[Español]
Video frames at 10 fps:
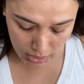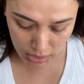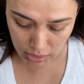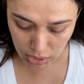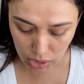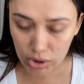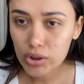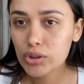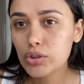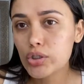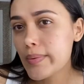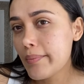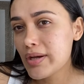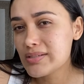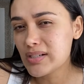no, no
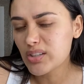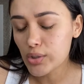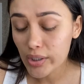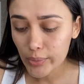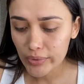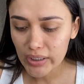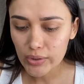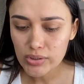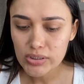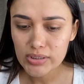íbamos a estar todos reunidos,